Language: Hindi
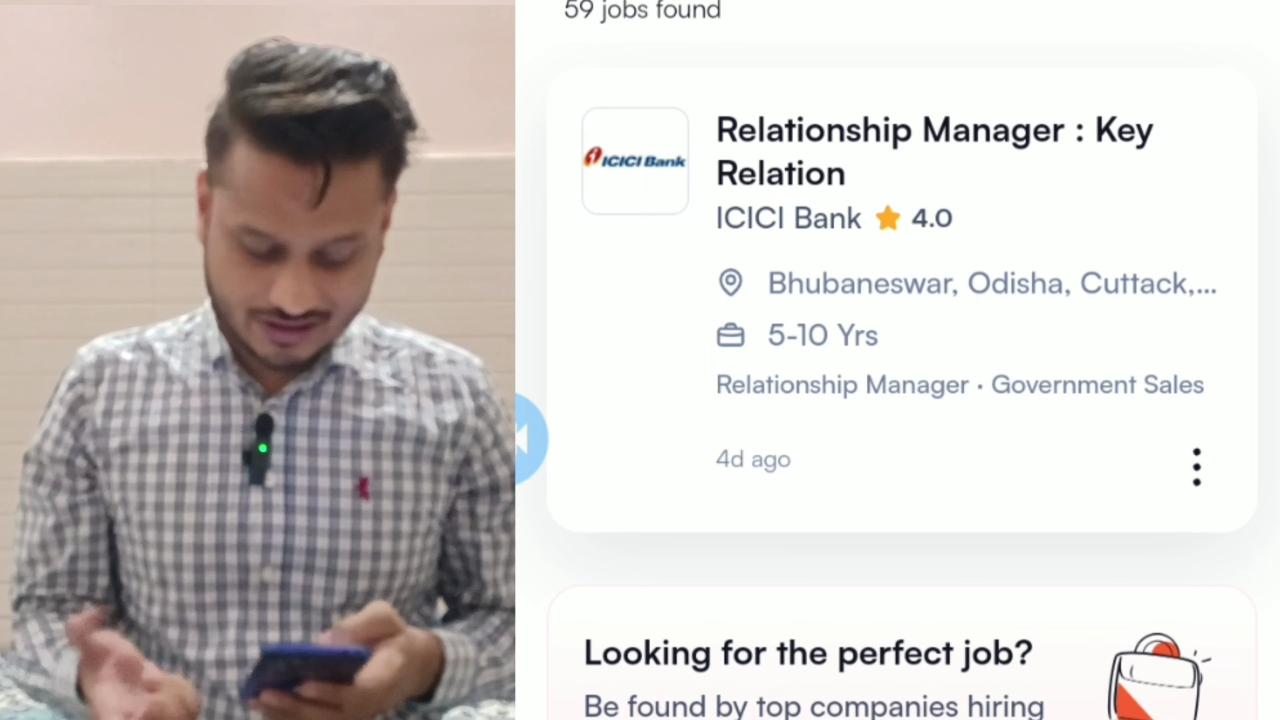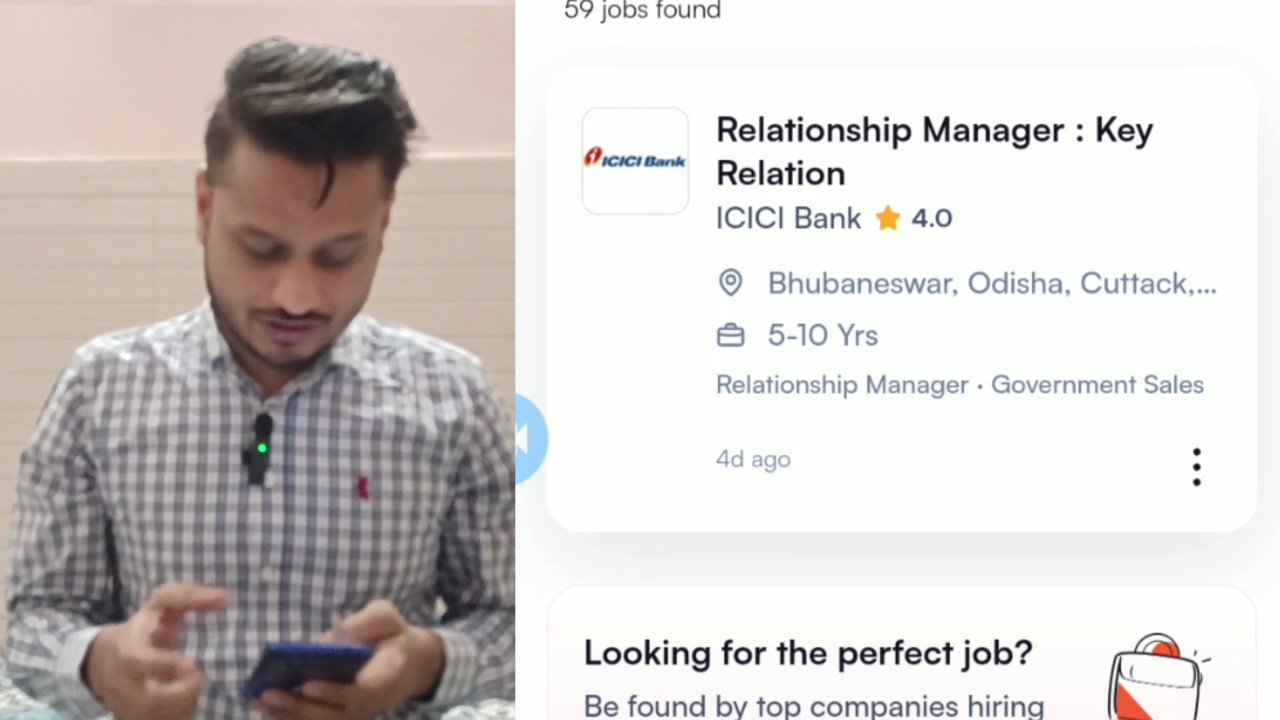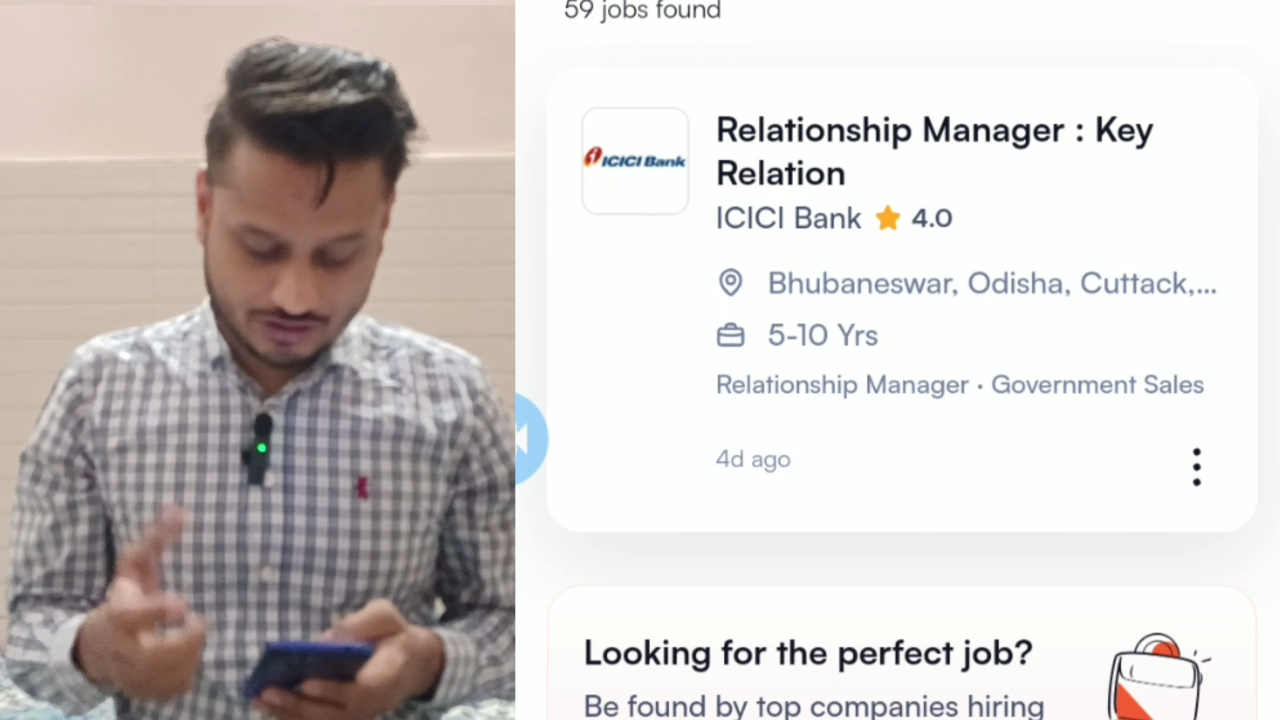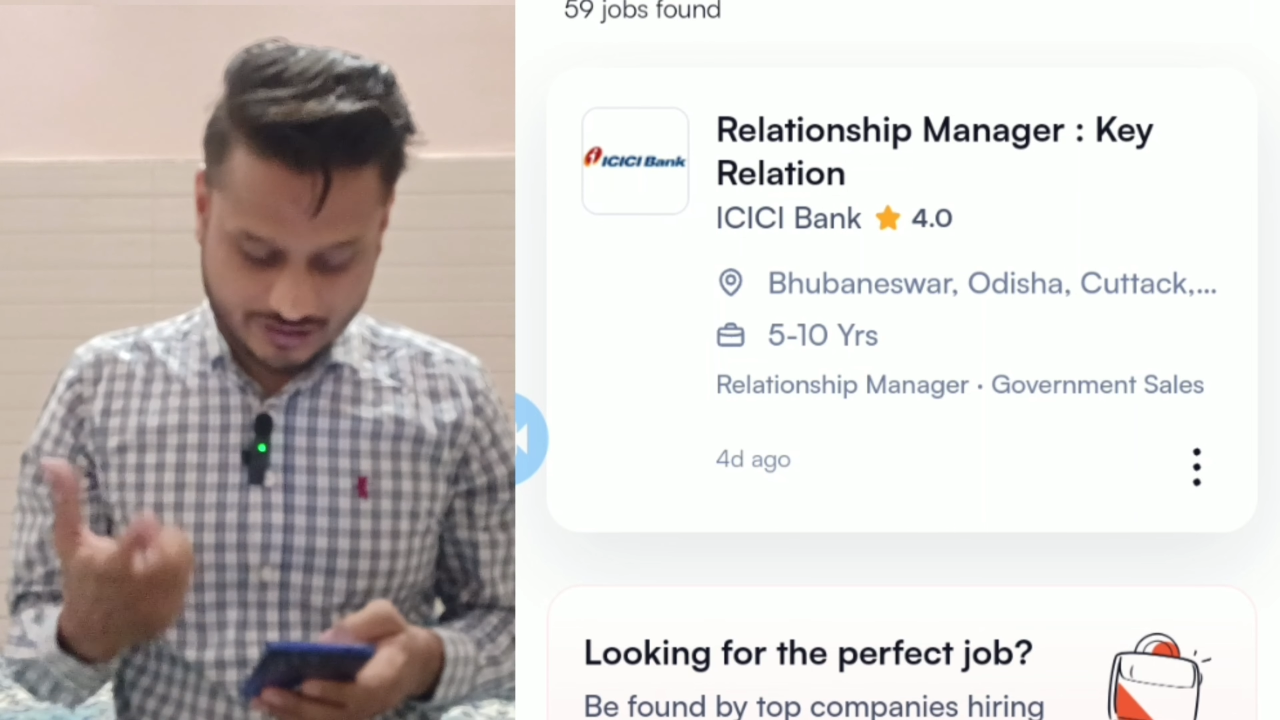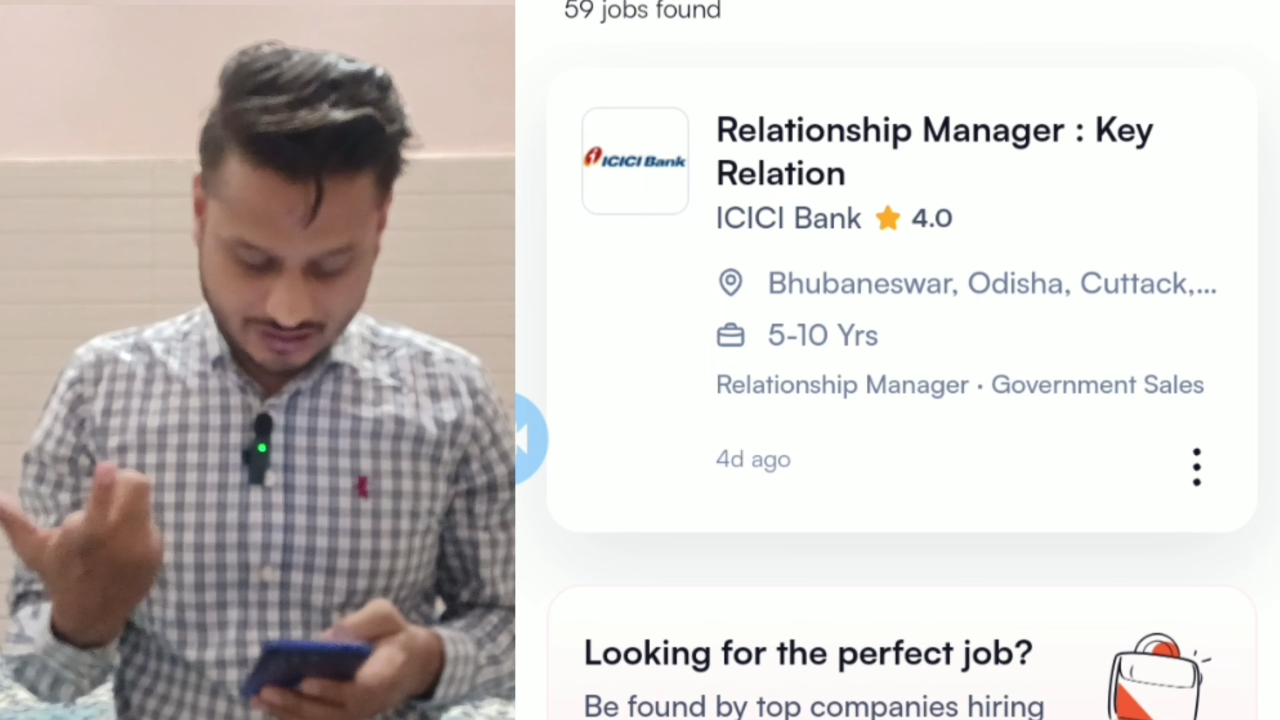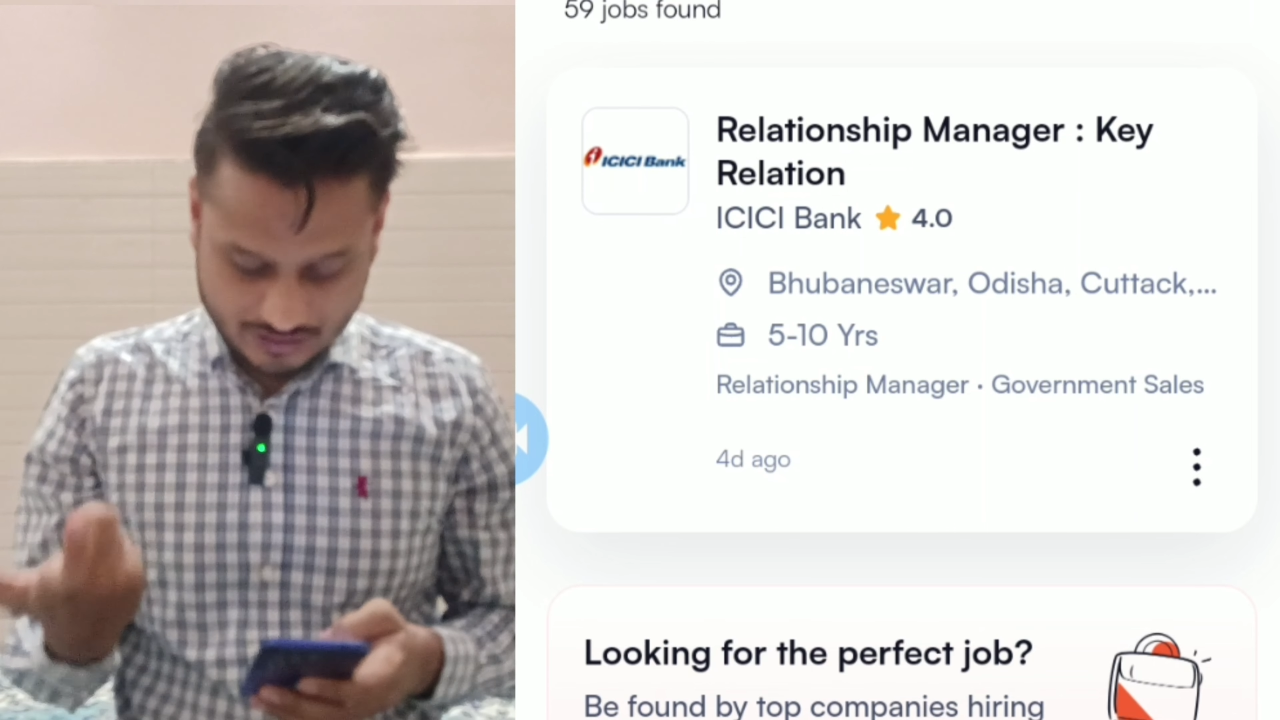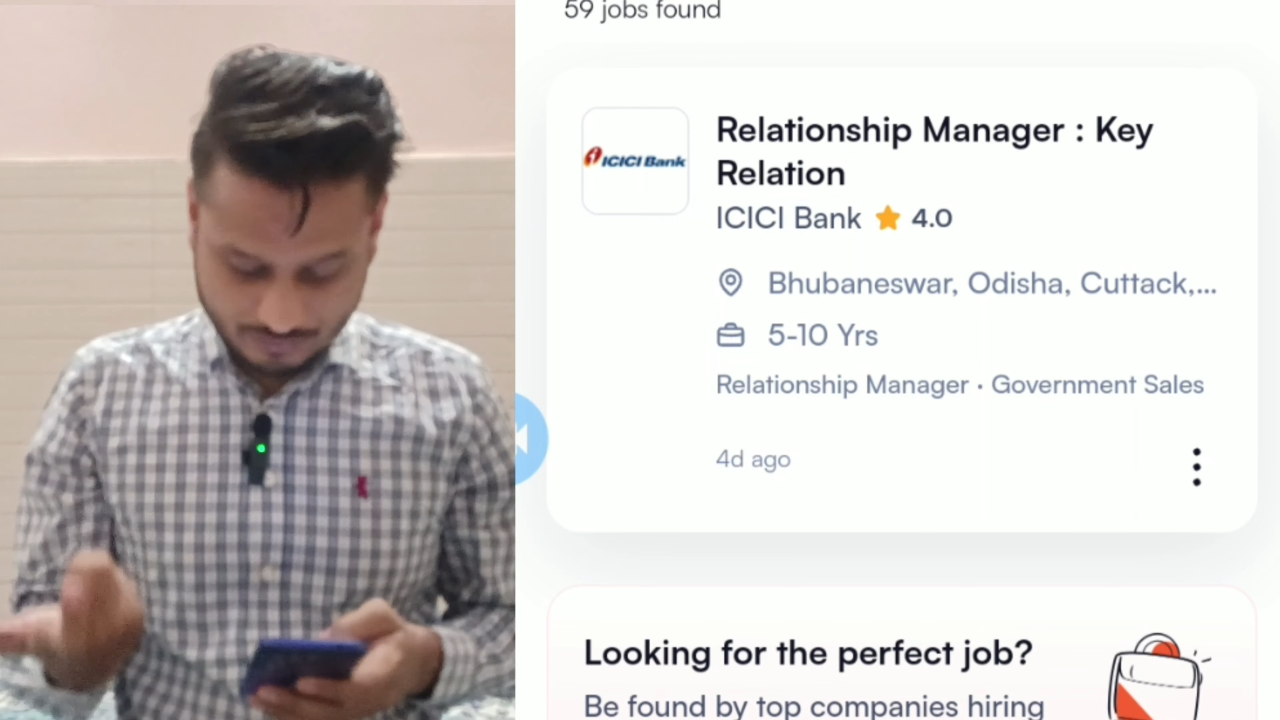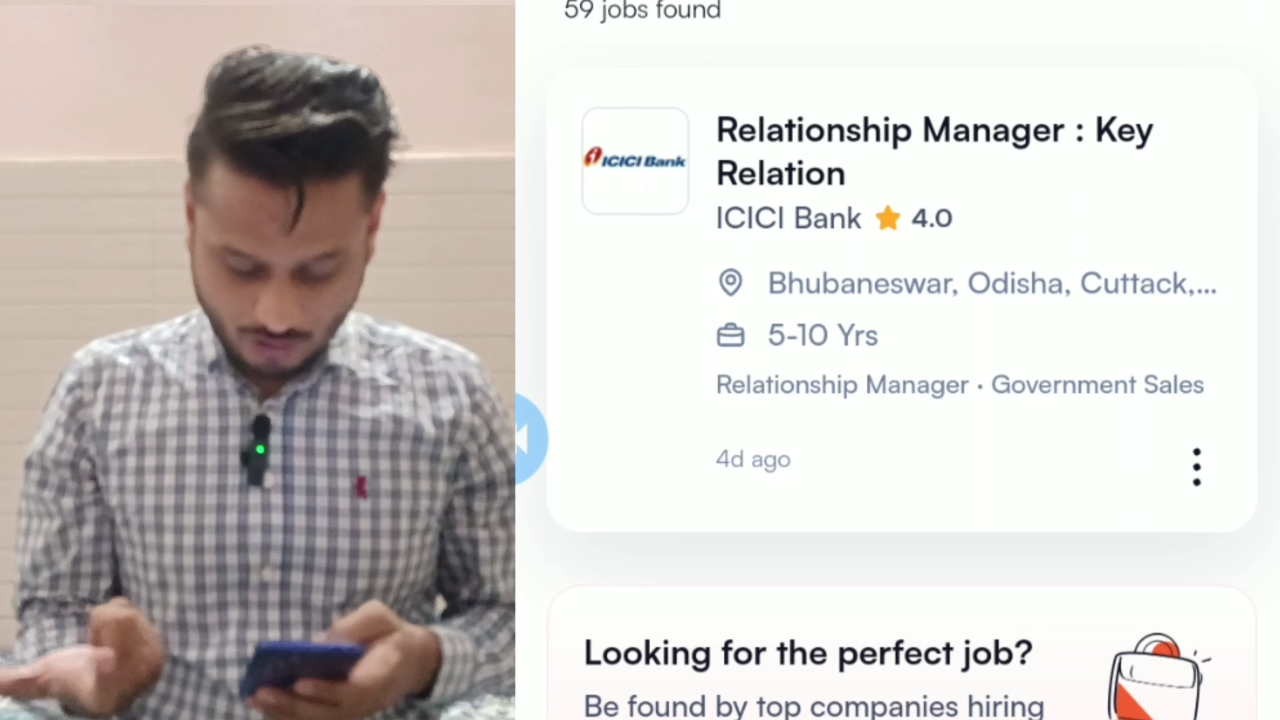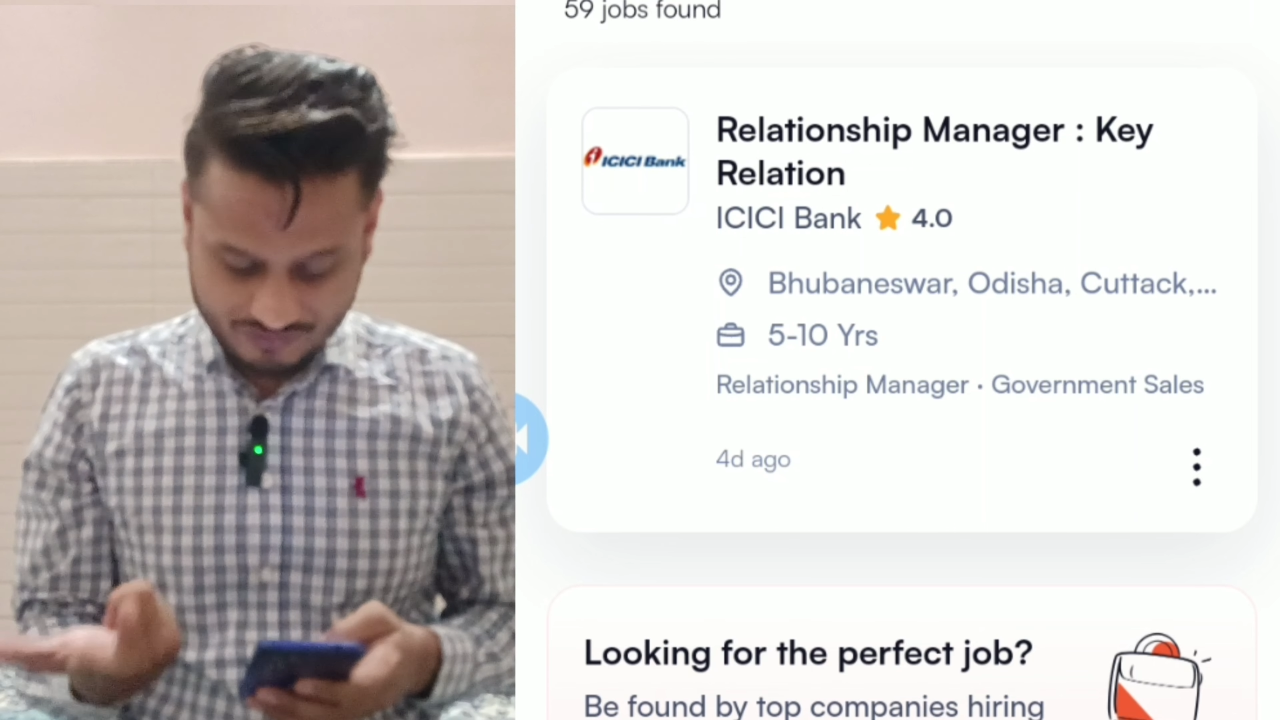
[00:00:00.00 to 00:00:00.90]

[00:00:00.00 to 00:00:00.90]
रिलेशनशिप